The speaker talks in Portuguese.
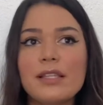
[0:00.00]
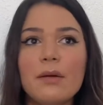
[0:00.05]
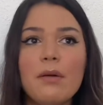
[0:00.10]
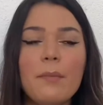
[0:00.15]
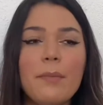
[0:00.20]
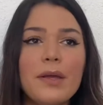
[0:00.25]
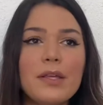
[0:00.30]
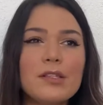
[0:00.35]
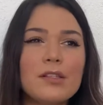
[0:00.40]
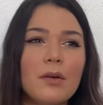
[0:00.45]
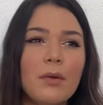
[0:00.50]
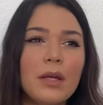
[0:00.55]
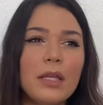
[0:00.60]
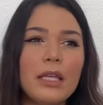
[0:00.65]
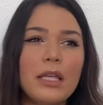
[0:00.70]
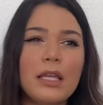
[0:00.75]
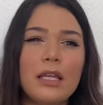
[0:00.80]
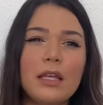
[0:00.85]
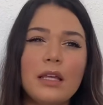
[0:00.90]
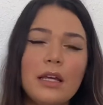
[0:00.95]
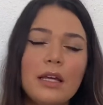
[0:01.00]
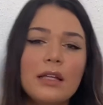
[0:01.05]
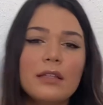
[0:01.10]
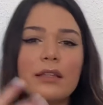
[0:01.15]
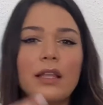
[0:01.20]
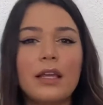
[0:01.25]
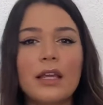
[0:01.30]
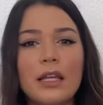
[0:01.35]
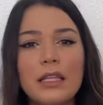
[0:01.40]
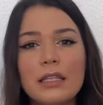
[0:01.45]
é uma pessoa que
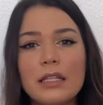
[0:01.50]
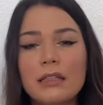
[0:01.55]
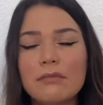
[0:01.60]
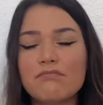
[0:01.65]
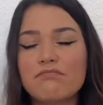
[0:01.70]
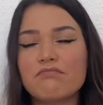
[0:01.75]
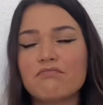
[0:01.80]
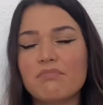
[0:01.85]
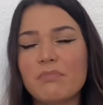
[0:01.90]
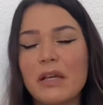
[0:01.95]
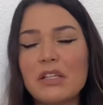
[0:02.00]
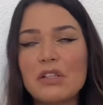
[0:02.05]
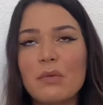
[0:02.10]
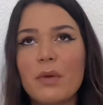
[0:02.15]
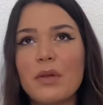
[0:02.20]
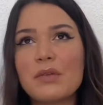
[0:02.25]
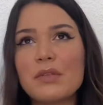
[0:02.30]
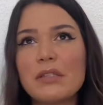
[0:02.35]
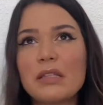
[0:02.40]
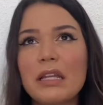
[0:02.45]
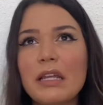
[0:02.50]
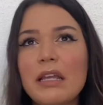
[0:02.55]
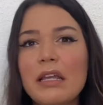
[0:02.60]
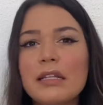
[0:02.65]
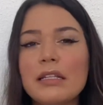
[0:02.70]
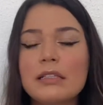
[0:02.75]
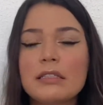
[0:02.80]
tem entre mais ou menos 30,